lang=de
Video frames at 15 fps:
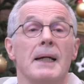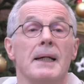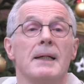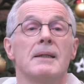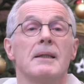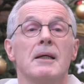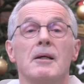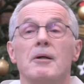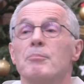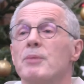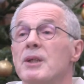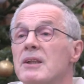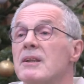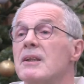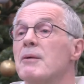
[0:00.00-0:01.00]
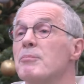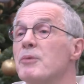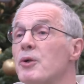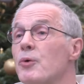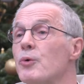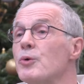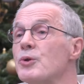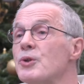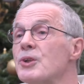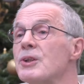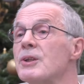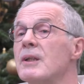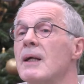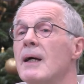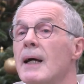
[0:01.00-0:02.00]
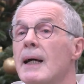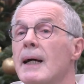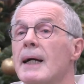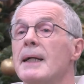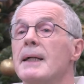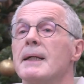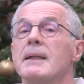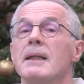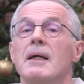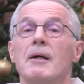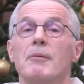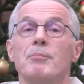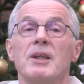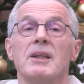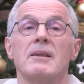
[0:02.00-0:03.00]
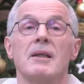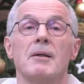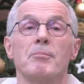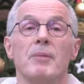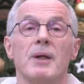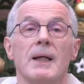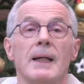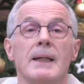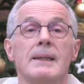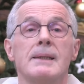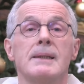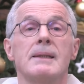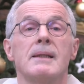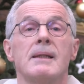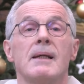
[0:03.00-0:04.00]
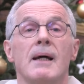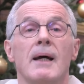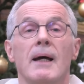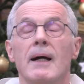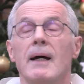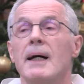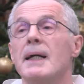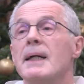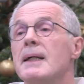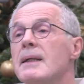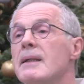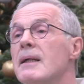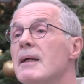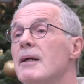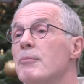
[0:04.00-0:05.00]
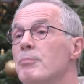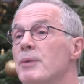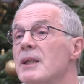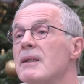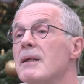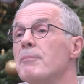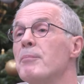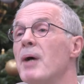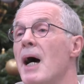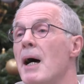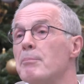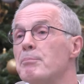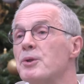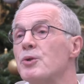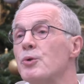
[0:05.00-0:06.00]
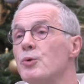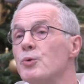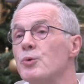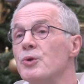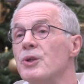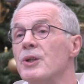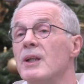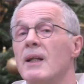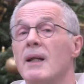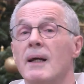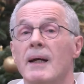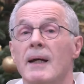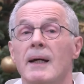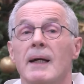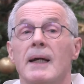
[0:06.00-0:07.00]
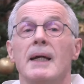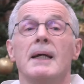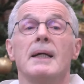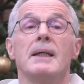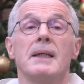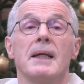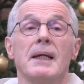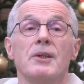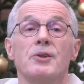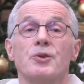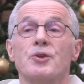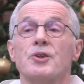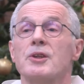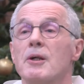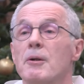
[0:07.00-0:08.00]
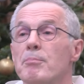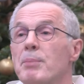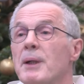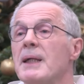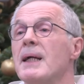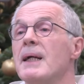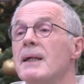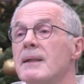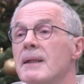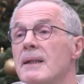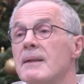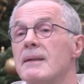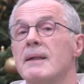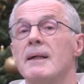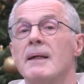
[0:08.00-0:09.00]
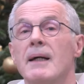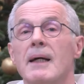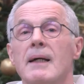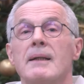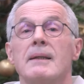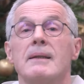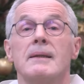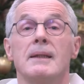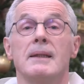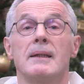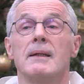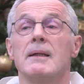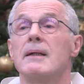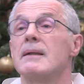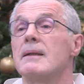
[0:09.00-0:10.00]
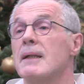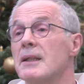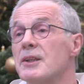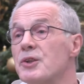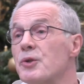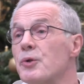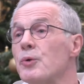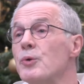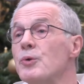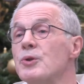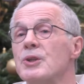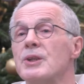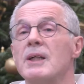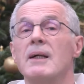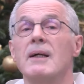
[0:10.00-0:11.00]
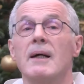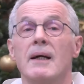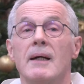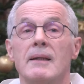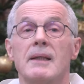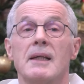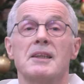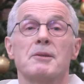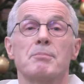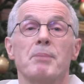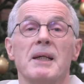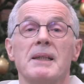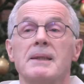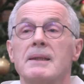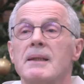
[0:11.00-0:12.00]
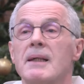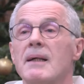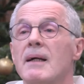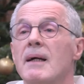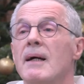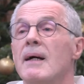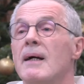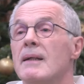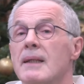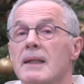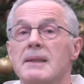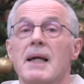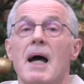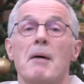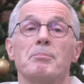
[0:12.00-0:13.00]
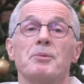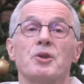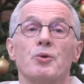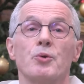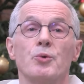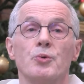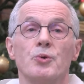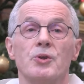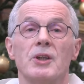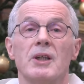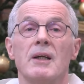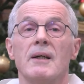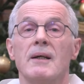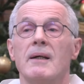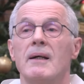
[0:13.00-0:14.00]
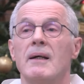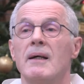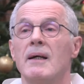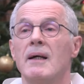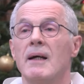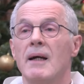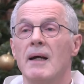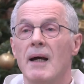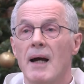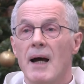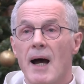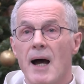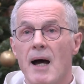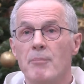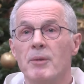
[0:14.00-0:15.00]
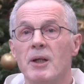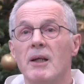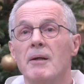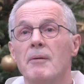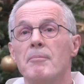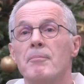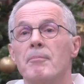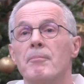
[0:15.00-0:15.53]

Rechne mit dem Größten, rechne mit dem Letzten, rechne mit dem Absoluten. In Jesus begegnet dir das Größte, das Beste, das Absolute. Amen.